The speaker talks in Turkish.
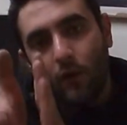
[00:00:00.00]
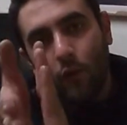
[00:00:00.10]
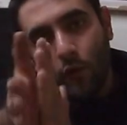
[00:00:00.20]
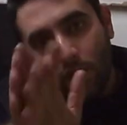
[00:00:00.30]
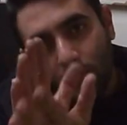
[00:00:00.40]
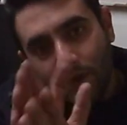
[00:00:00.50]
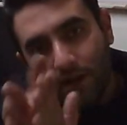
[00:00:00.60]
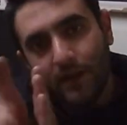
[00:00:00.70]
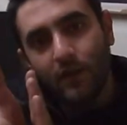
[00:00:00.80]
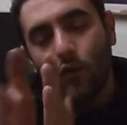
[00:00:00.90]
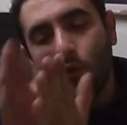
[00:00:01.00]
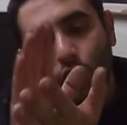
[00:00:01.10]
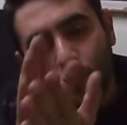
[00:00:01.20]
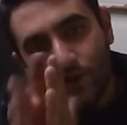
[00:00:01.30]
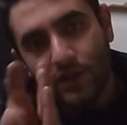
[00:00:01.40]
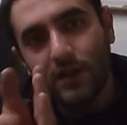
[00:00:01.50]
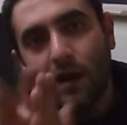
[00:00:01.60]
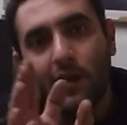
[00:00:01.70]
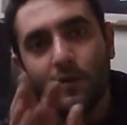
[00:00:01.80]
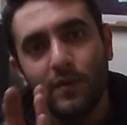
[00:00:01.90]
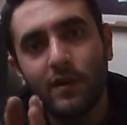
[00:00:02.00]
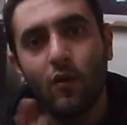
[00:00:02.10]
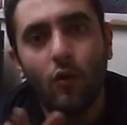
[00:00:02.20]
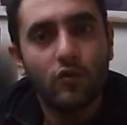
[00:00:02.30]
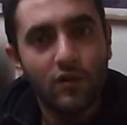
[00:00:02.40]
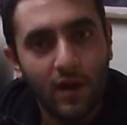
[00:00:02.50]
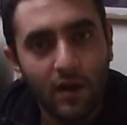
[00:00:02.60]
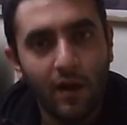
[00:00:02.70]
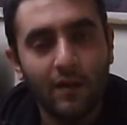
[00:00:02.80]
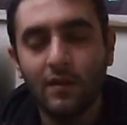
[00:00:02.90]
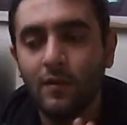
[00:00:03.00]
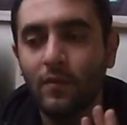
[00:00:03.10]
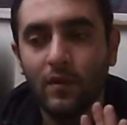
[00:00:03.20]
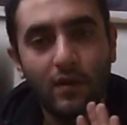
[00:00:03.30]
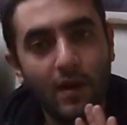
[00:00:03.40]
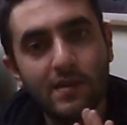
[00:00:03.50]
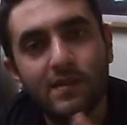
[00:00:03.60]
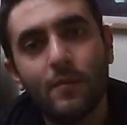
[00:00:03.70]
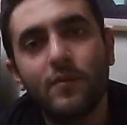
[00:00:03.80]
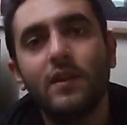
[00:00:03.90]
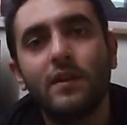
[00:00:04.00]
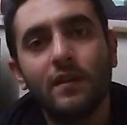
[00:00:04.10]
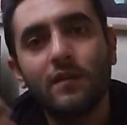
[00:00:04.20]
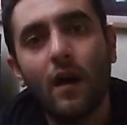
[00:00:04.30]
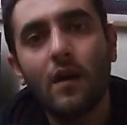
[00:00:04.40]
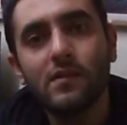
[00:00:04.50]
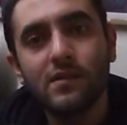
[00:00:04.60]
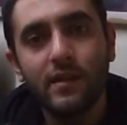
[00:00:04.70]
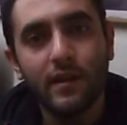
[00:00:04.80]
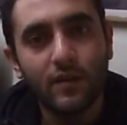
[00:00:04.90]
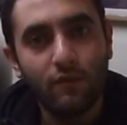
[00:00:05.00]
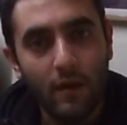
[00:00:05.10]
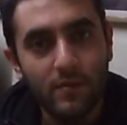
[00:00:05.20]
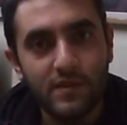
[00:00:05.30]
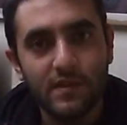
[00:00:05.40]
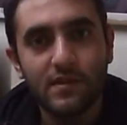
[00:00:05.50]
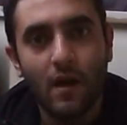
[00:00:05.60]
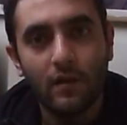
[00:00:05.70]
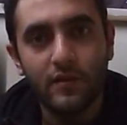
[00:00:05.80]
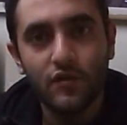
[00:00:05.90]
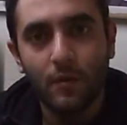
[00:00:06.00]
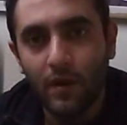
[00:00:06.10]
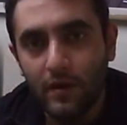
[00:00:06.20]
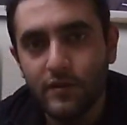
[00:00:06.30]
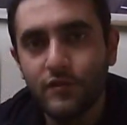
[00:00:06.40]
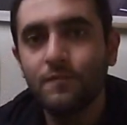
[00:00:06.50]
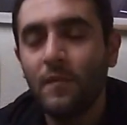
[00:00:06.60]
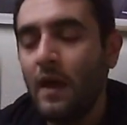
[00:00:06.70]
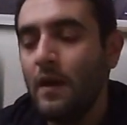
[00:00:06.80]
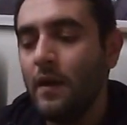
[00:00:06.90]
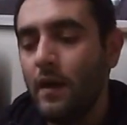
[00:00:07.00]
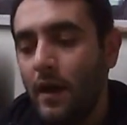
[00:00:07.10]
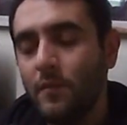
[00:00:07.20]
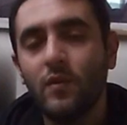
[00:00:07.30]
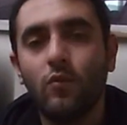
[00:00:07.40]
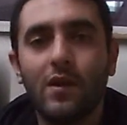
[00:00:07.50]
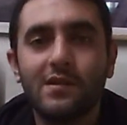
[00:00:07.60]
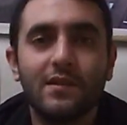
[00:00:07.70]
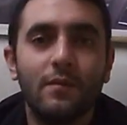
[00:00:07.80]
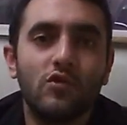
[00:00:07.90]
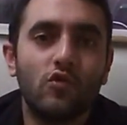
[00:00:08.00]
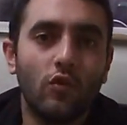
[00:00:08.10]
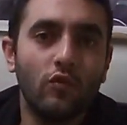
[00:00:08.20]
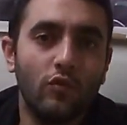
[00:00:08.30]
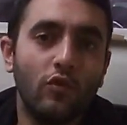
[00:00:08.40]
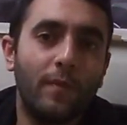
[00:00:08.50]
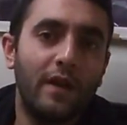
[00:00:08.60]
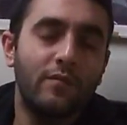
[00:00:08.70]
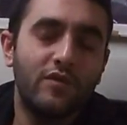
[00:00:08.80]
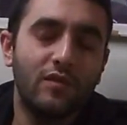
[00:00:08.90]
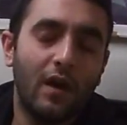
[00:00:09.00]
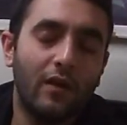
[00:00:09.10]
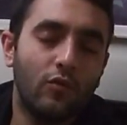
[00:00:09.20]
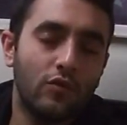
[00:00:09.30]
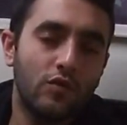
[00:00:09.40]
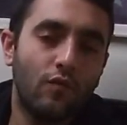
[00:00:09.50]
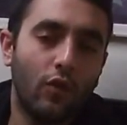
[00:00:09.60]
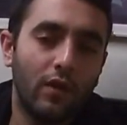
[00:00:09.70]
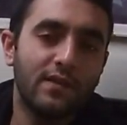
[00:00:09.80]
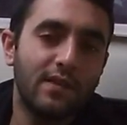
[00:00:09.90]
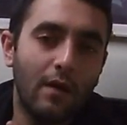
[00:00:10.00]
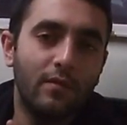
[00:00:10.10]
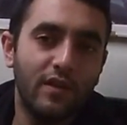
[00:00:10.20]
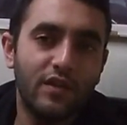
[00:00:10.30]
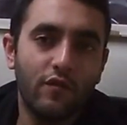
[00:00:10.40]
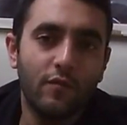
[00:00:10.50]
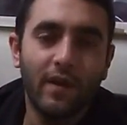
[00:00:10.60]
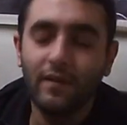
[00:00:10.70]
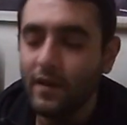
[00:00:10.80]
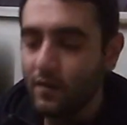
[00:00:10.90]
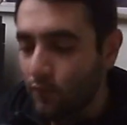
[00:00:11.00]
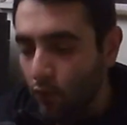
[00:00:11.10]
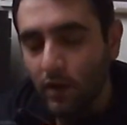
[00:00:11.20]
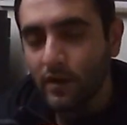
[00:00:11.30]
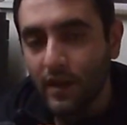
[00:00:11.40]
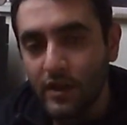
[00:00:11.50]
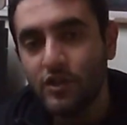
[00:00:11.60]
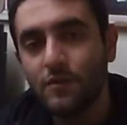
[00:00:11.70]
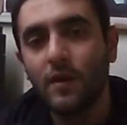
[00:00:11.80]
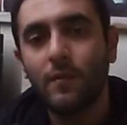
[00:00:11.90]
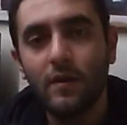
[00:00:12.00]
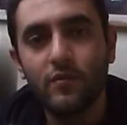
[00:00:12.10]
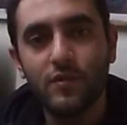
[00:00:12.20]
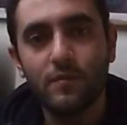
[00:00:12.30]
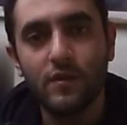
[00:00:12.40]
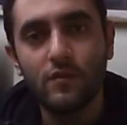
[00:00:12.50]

oynamadaki o ufacık kaybı ortadan kaldırıp gaz tepkilerine daha hızlı yanıt vermesini sağlayacağım aracın. Hem de bu aslında bir zorunluluk benim için. Daha doğrusu volanı sabite çevirmek değil, volanı değiştirmek benim için